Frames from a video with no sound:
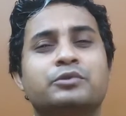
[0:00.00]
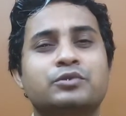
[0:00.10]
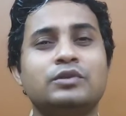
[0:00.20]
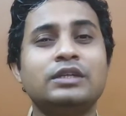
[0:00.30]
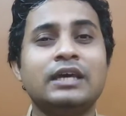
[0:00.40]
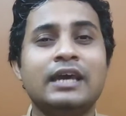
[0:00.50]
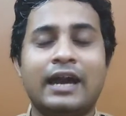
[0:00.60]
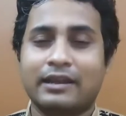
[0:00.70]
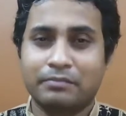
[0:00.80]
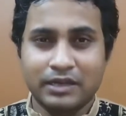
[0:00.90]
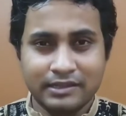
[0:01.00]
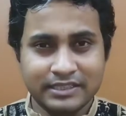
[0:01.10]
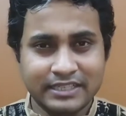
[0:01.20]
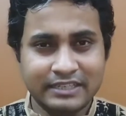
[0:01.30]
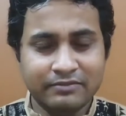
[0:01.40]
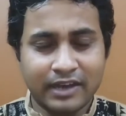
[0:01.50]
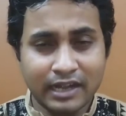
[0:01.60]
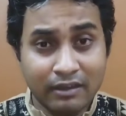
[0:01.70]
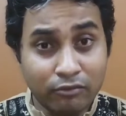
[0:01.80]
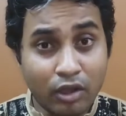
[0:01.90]
প্রসূন আর আপনারা দেখছেন ই
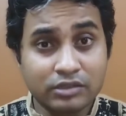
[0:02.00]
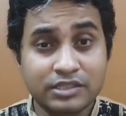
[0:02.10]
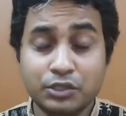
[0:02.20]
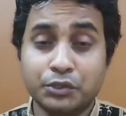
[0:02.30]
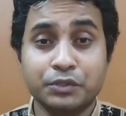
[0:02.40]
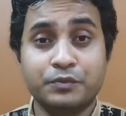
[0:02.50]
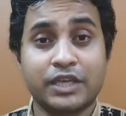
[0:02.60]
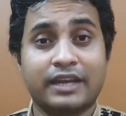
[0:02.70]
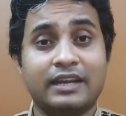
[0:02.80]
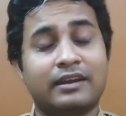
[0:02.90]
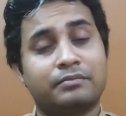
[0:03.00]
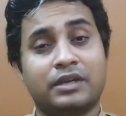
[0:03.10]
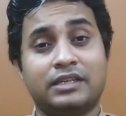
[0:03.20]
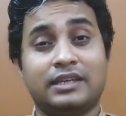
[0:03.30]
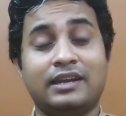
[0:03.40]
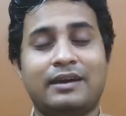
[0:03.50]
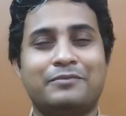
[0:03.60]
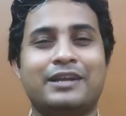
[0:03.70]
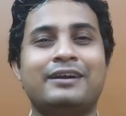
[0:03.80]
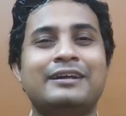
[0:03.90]
বাংলা ব্লগস ইউটিউব চ্যানেল আর আপনারা জানেন
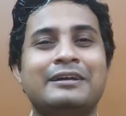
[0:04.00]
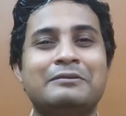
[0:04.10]
আমরা